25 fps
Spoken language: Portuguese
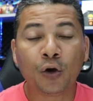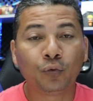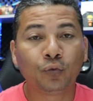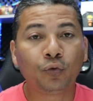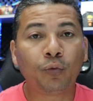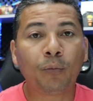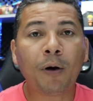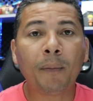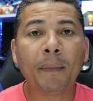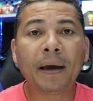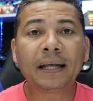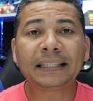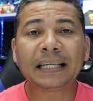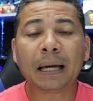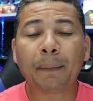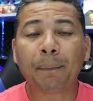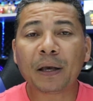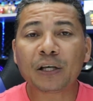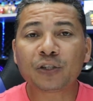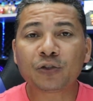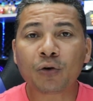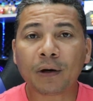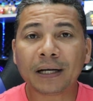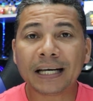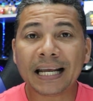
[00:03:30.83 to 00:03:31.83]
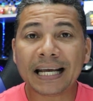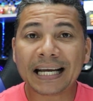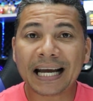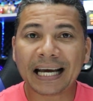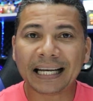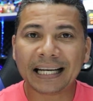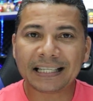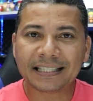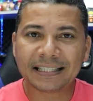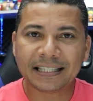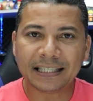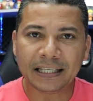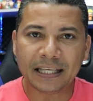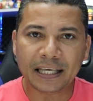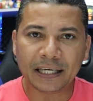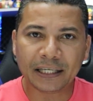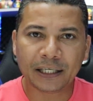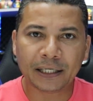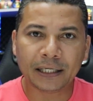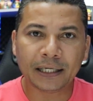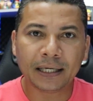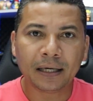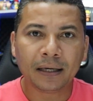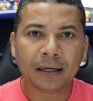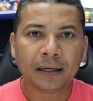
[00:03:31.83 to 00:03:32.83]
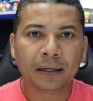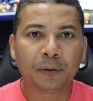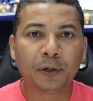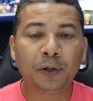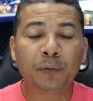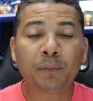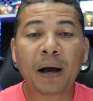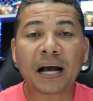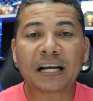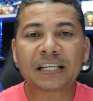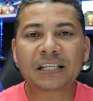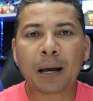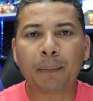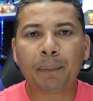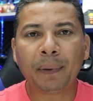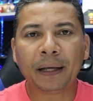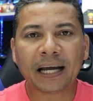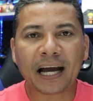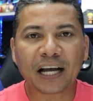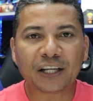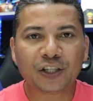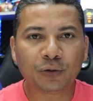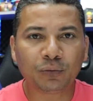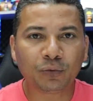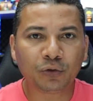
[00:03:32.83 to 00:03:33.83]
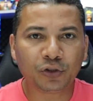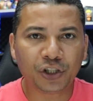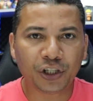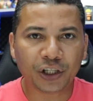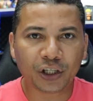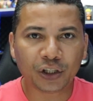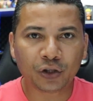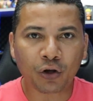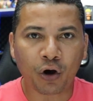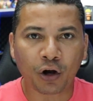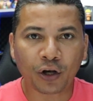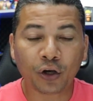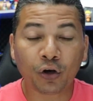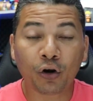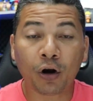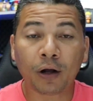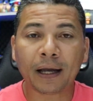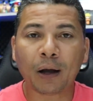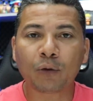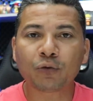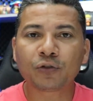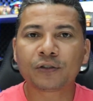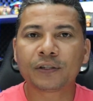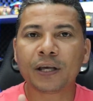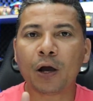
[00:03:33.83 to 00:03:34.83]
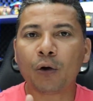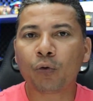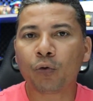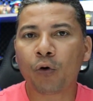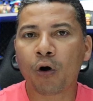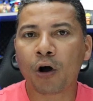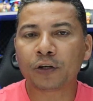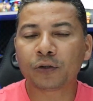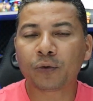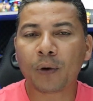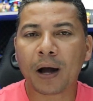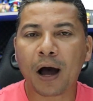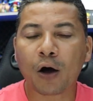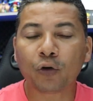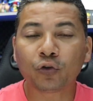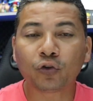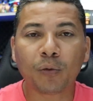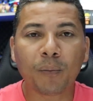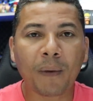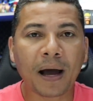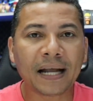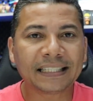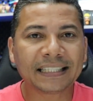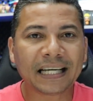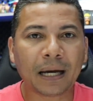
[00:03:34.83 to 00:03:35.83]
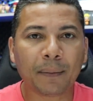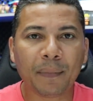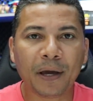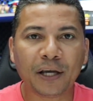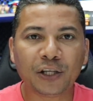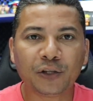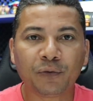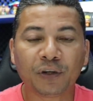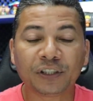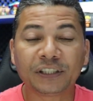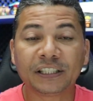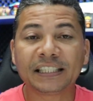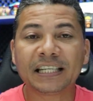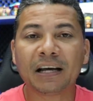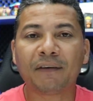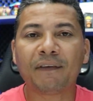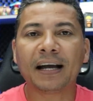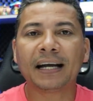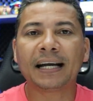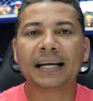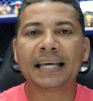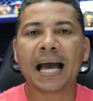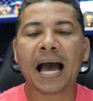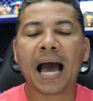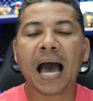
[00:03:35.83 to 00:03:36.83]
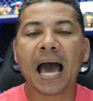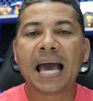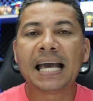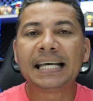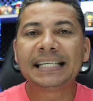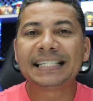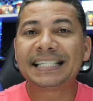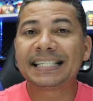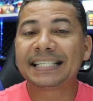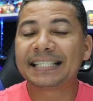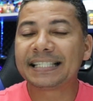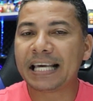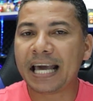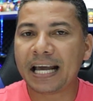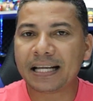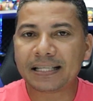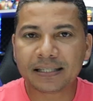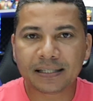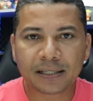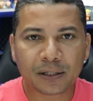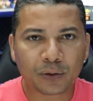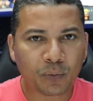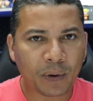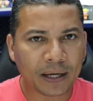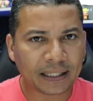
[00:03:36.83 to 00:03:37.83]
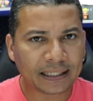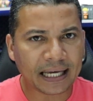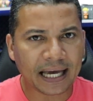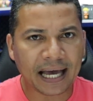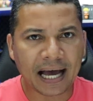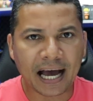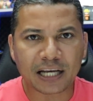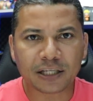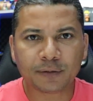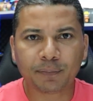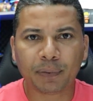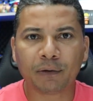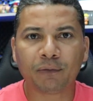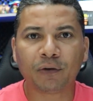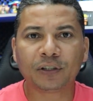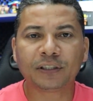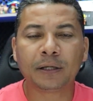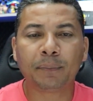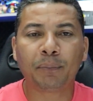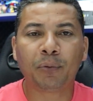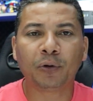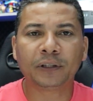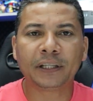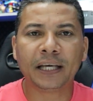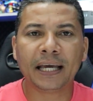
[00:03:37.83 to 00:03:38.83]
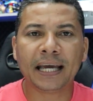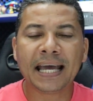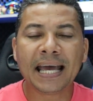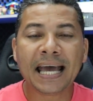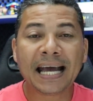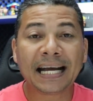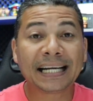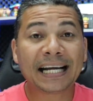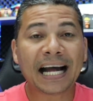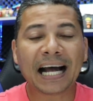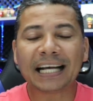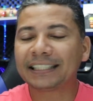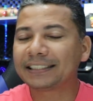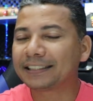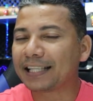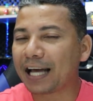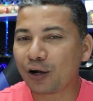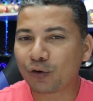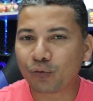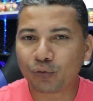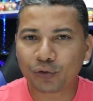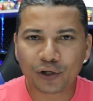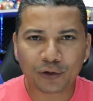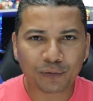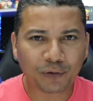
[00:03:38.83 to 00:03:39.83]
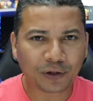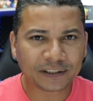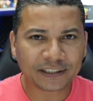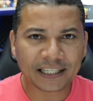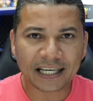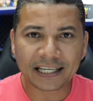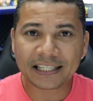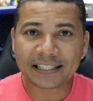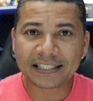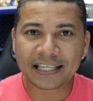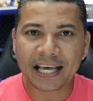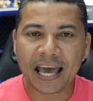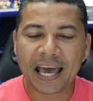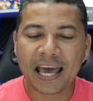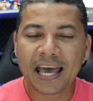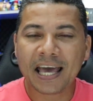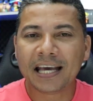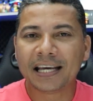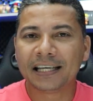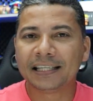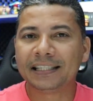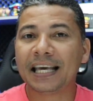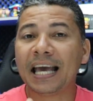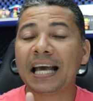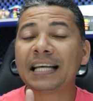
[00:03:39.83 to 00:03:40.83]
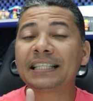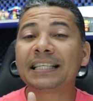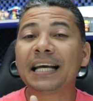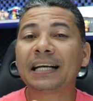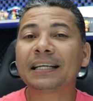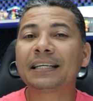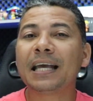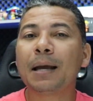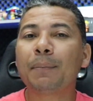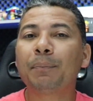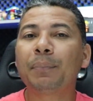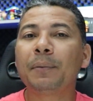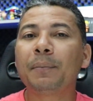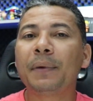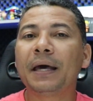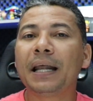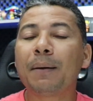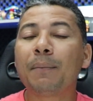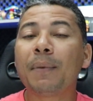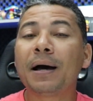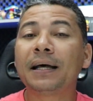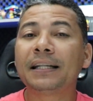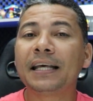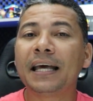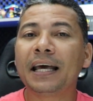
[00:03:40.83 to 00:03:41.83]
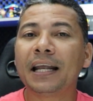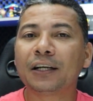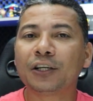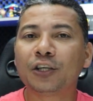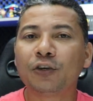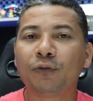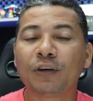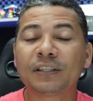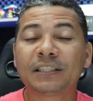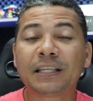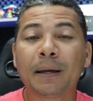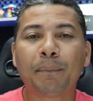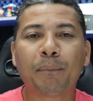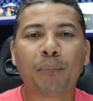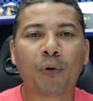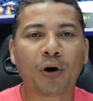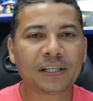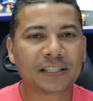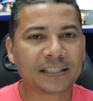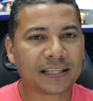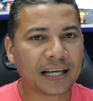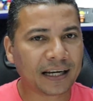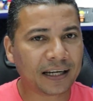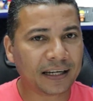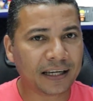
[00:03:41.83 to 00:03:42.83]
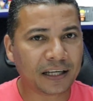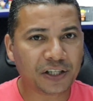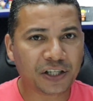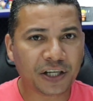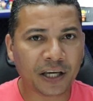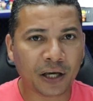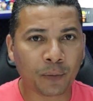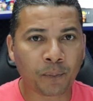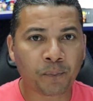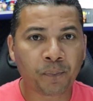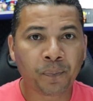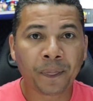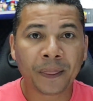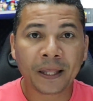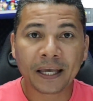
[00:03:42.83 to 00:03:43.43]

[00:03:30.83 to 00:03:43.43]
No momento que a pessoa clicar nesse link e baixar o aplicativo do TikTok e colocar o seu código, automaticamente você já vai ganhar 150 reais para você poder gastar com o que você quiser. E essa aqui é a primeira maneira que você pode estar ganhando dinheiro.